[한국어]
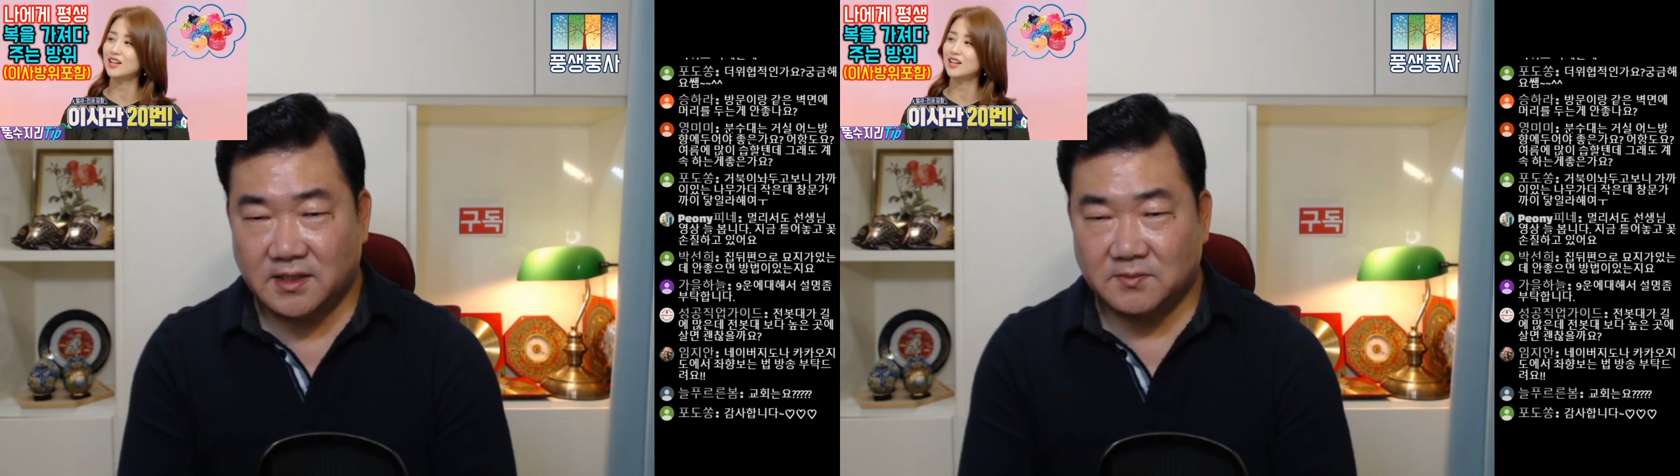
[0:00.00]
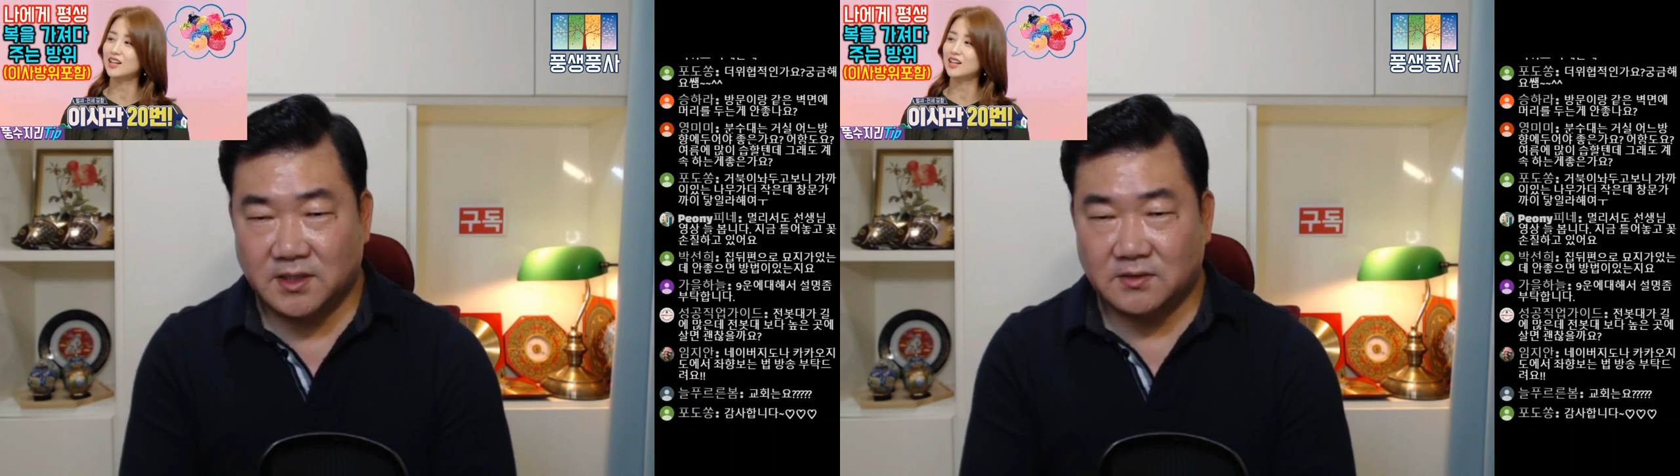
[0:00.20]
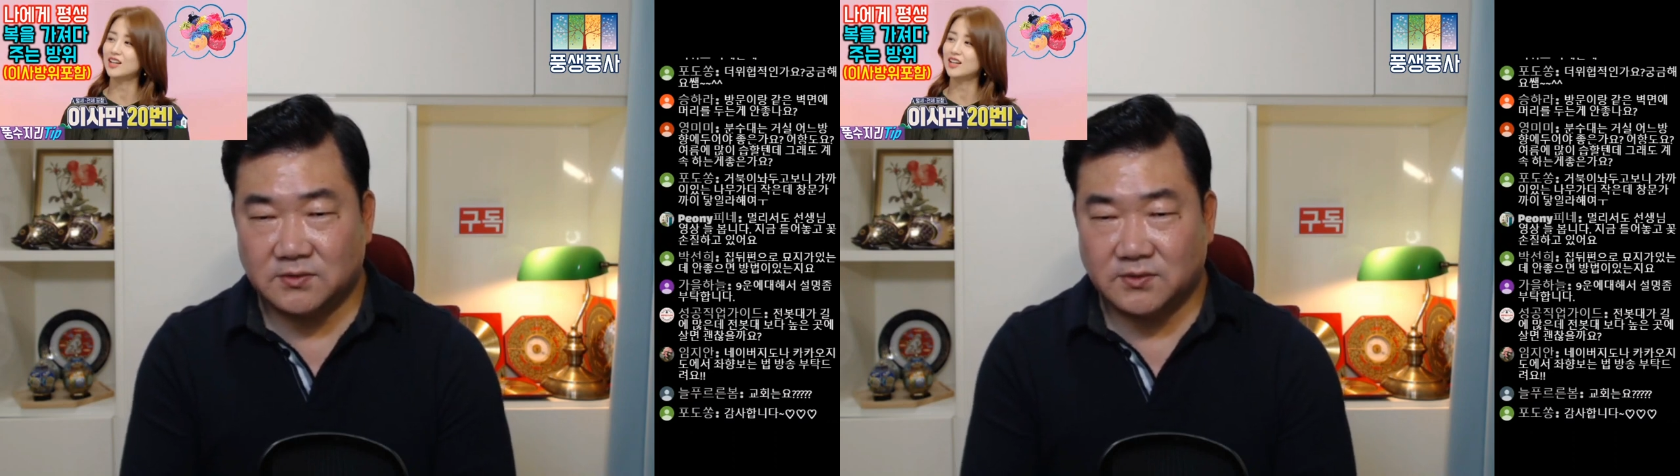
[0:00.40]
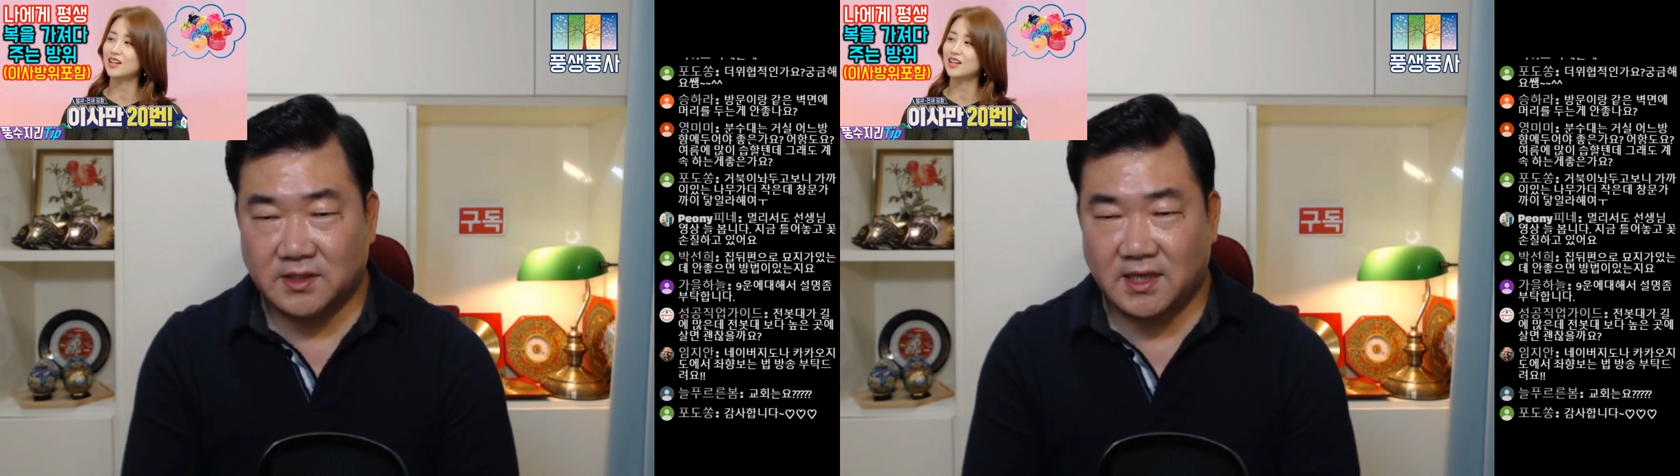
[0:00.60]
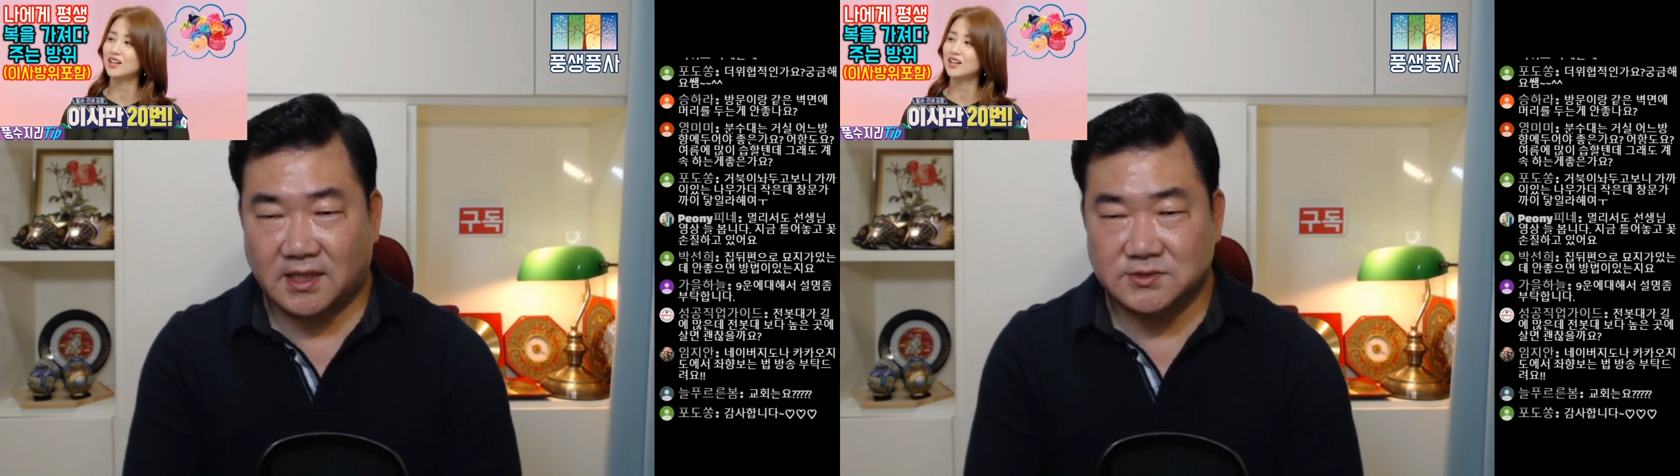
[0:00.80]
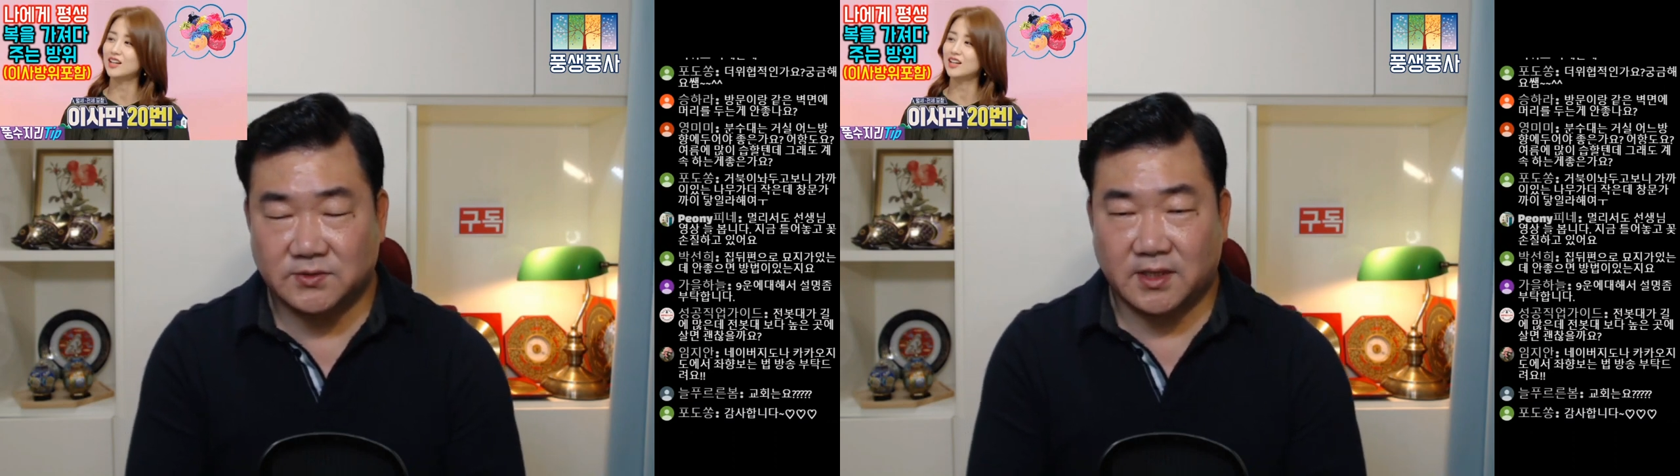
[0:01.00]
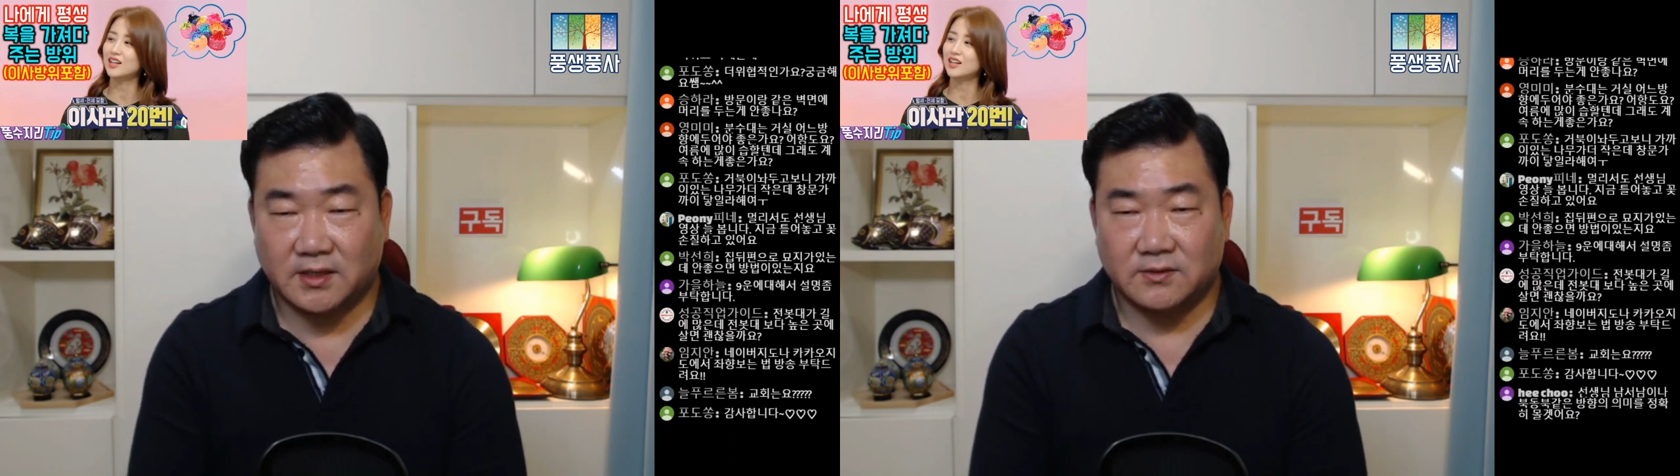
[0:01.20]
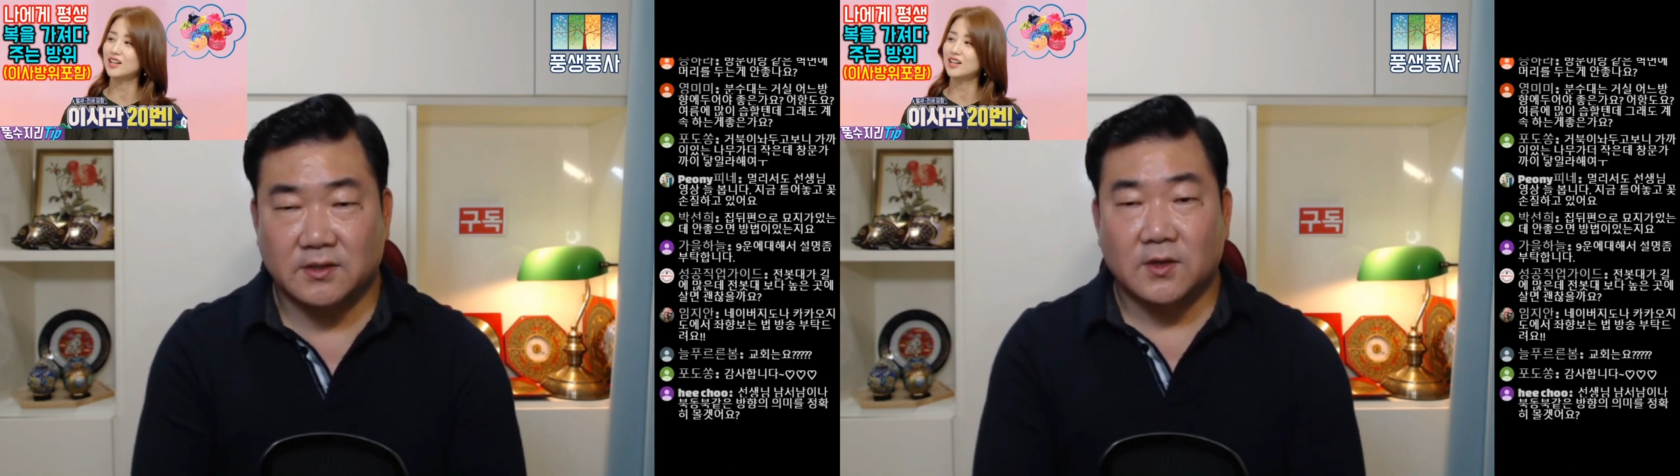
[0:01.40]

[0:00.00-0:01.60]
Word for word: 머리를 도는 게 안 좋나요?